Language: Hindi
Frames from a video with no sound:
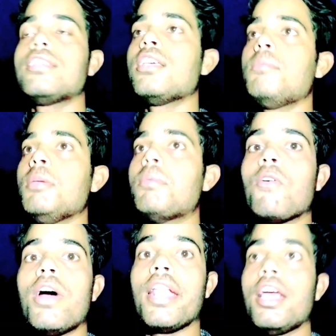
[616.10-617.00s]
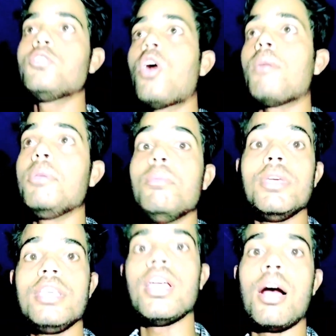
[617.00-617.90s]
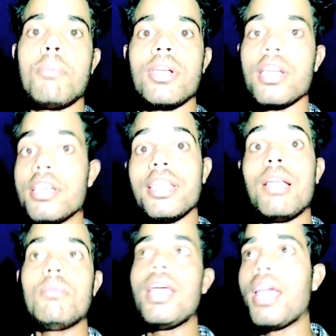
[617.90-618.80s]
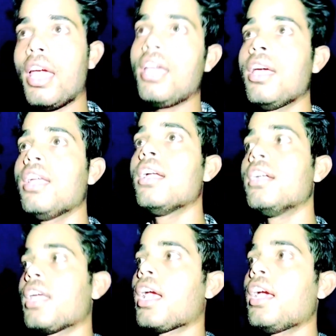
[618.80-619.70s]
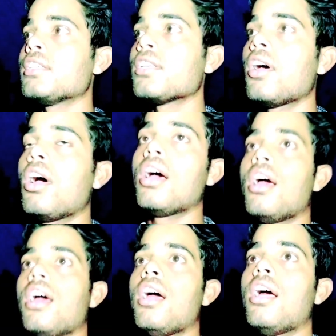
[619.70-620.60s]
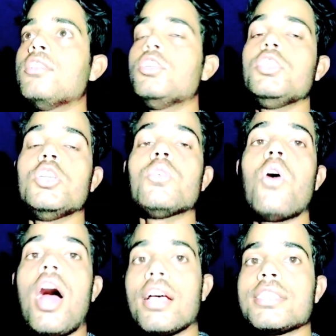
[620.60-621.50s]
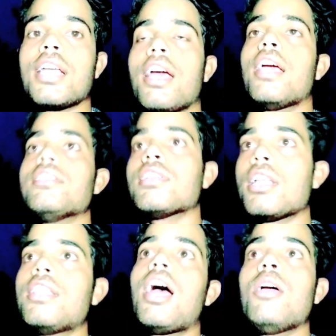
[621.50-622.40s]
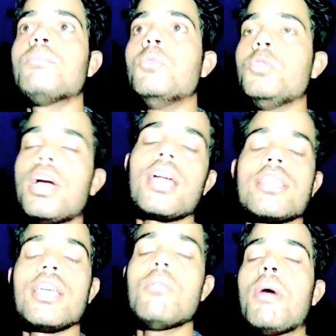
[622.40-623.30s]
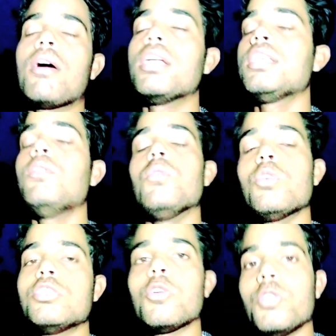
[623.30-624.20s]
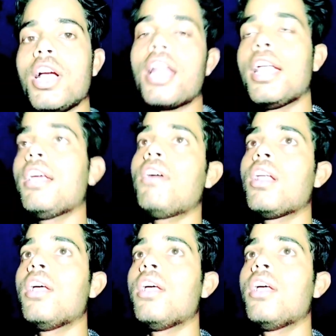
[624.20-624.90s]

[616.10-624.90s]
ऐसे भी भगवान हैं जो अभी भी यहाँ पर रियल में हैं ठीक है गाइज़ जिन जिनको आस्था है श्रद्धा है पूजा करते हैं वो भगवान की उनको ज़रूर दिखाना है